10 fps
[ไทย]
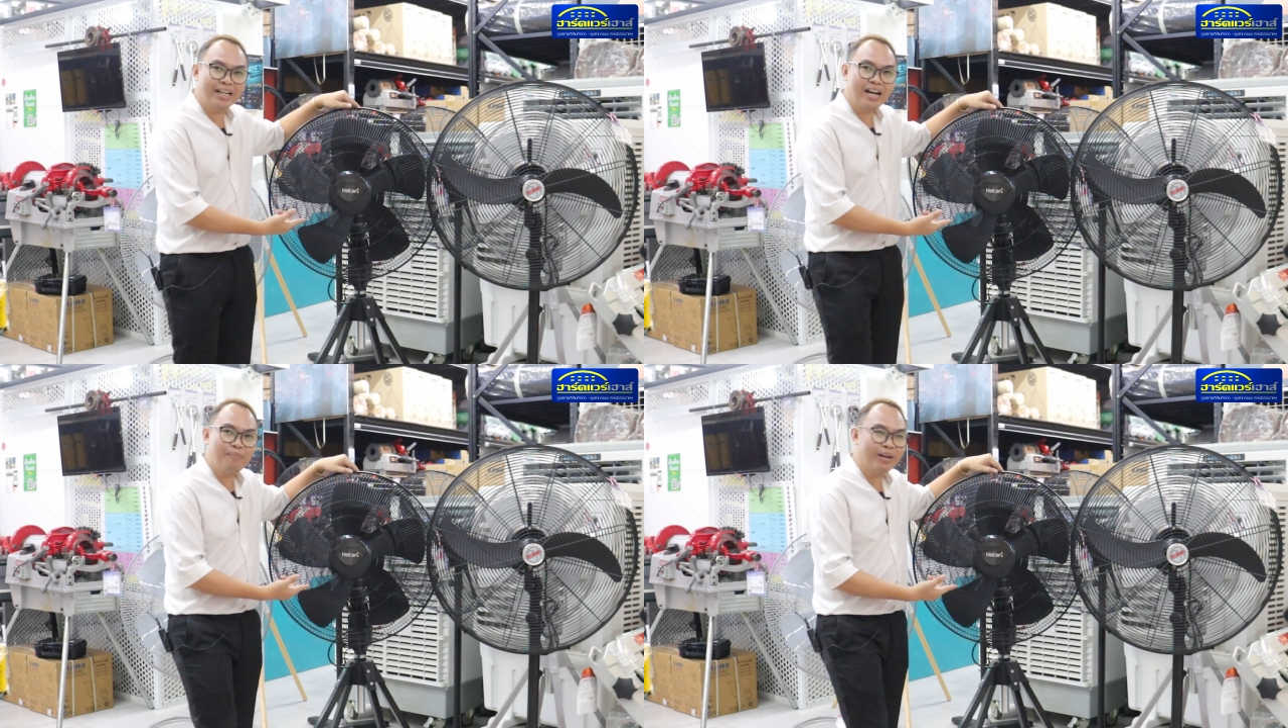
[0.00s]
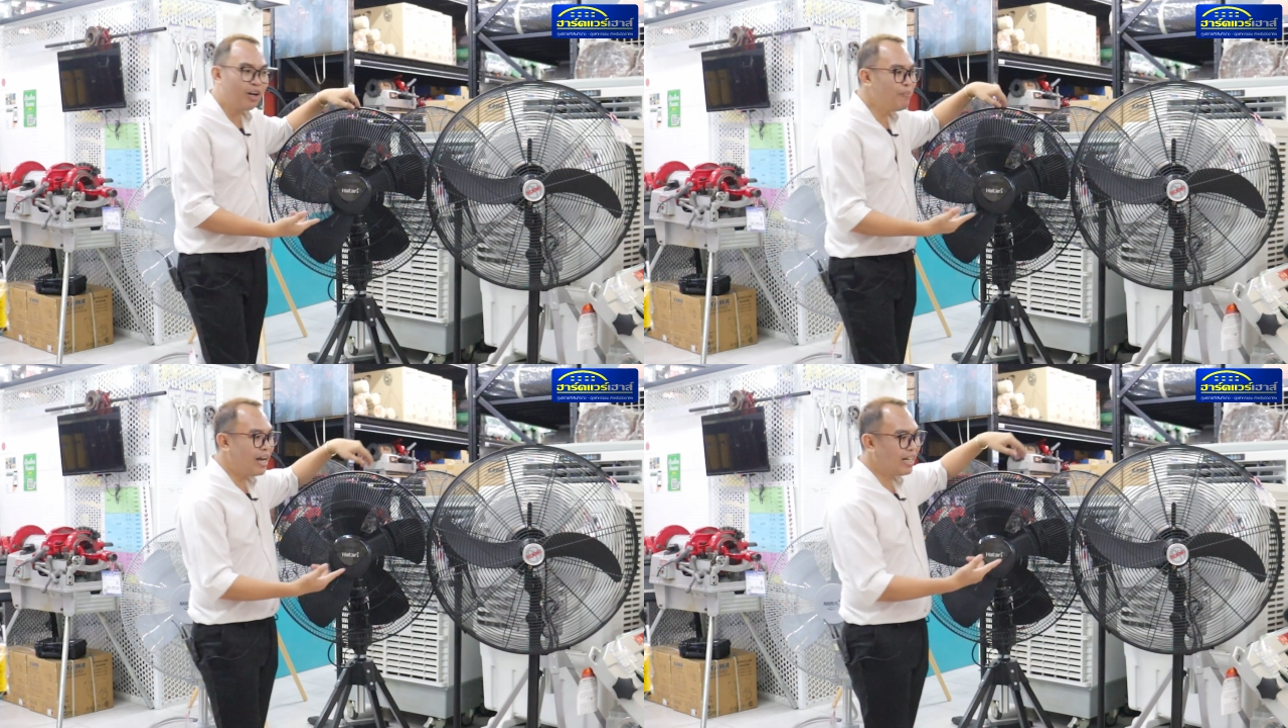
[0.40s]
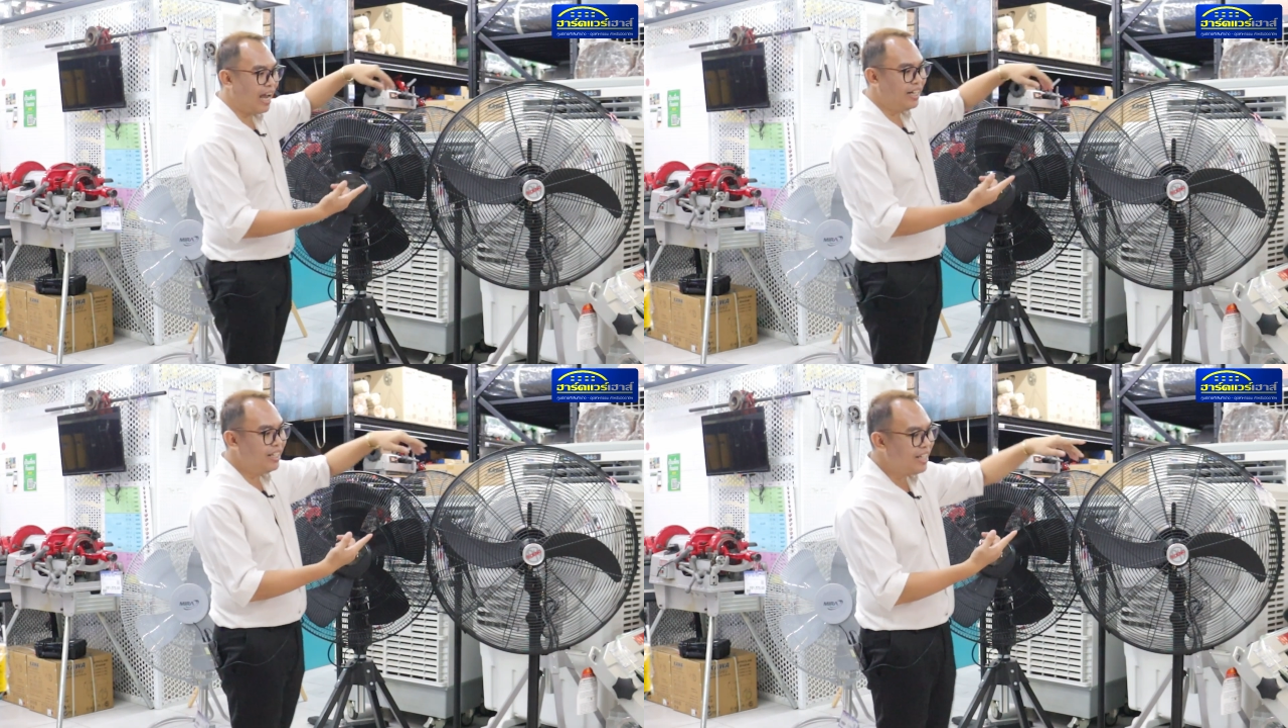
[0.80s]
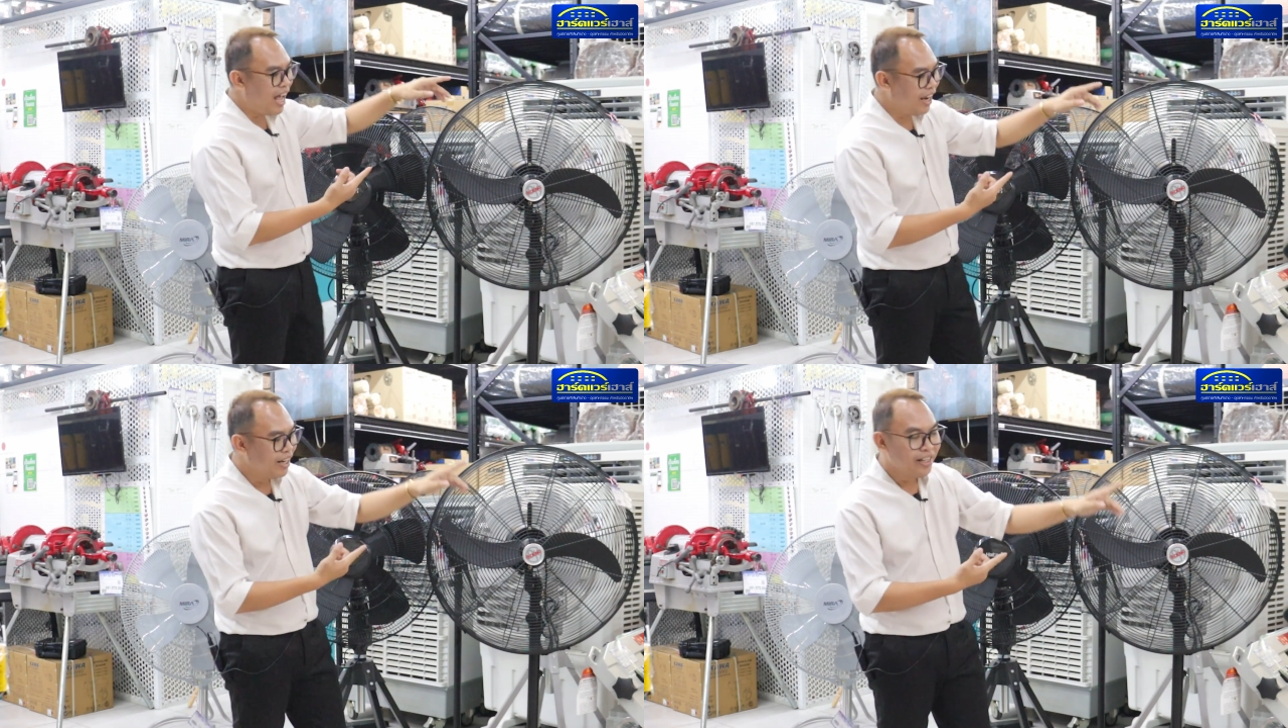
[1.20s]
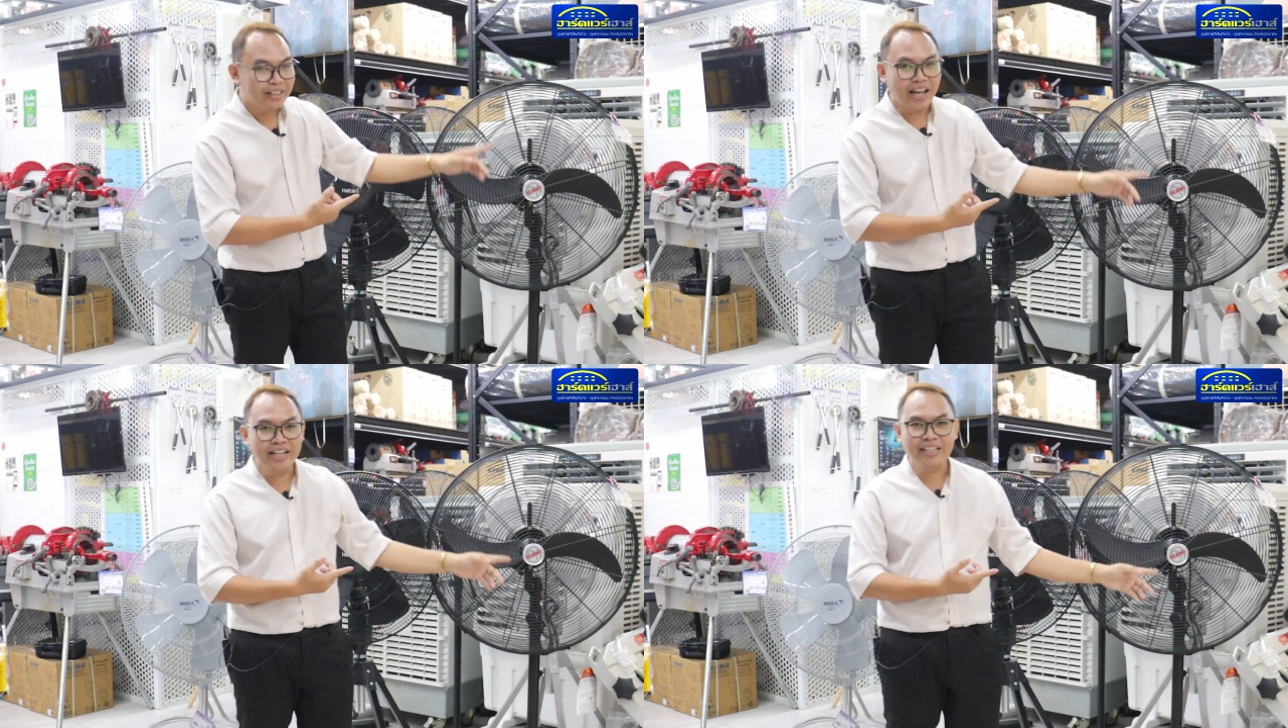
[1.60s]
นะครับแล้วก็แบรนด์ขายดีอย่าง
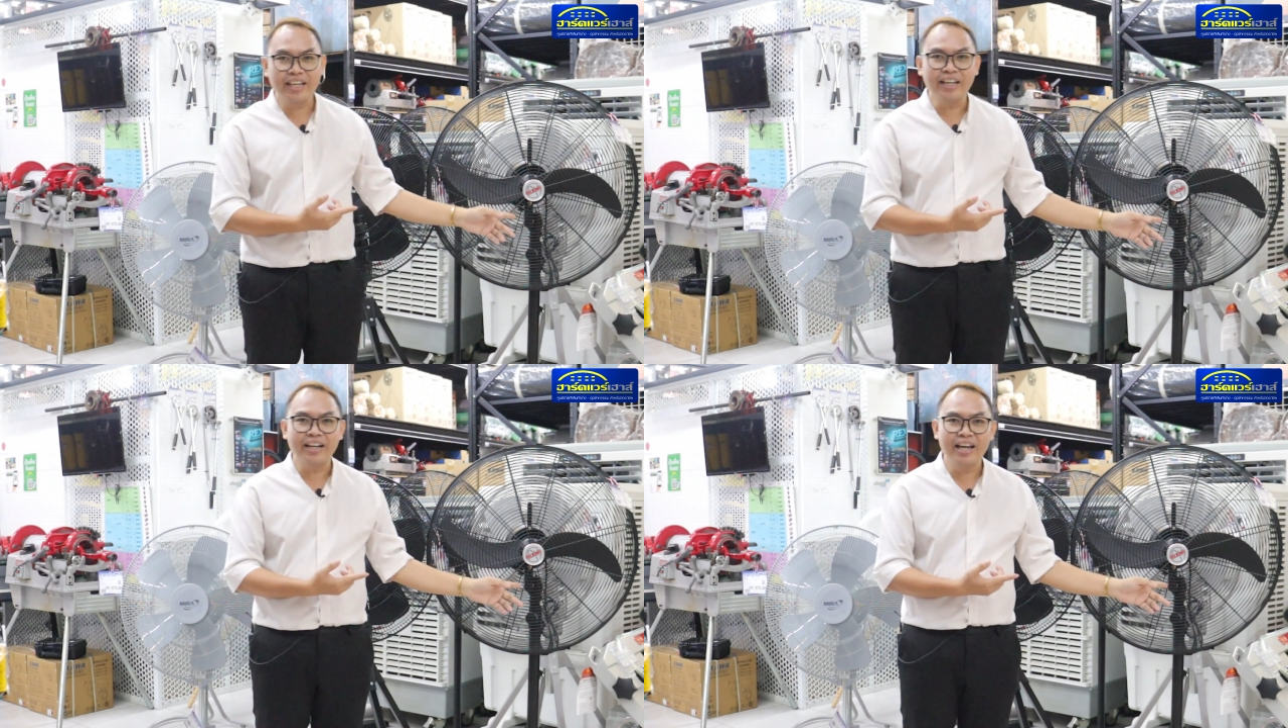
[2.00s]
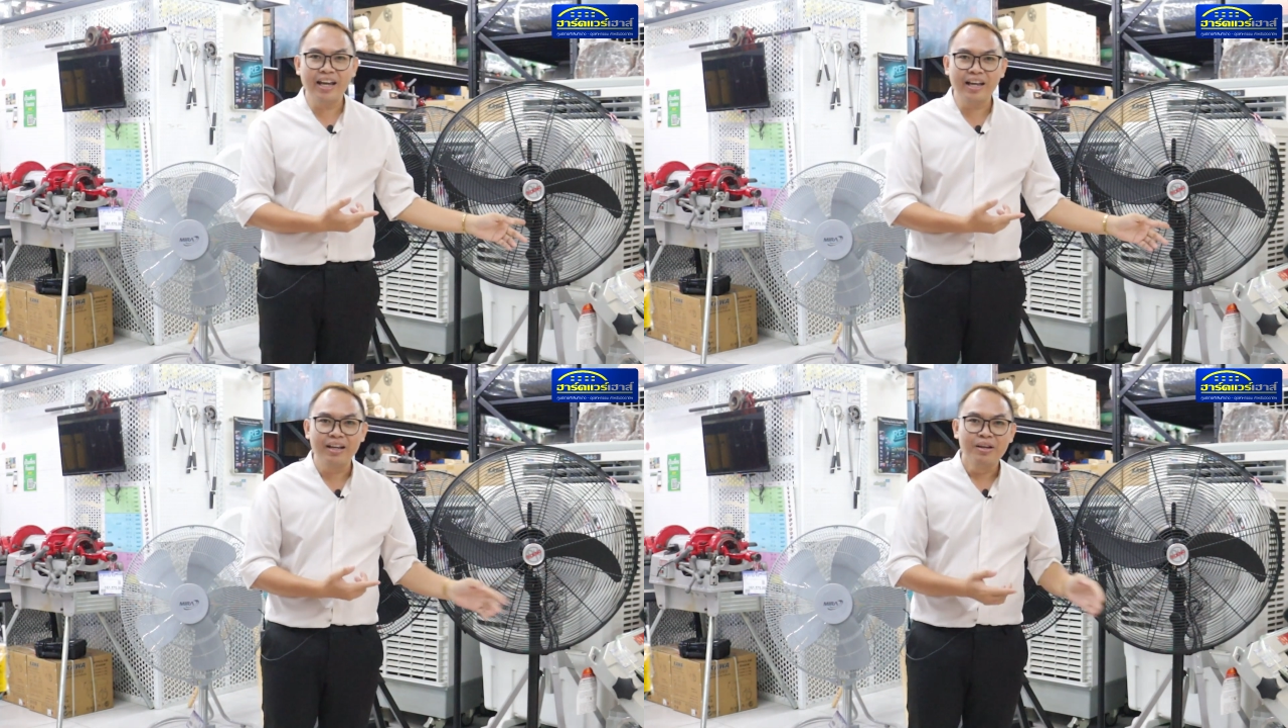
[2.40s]
เดนกินะฮะ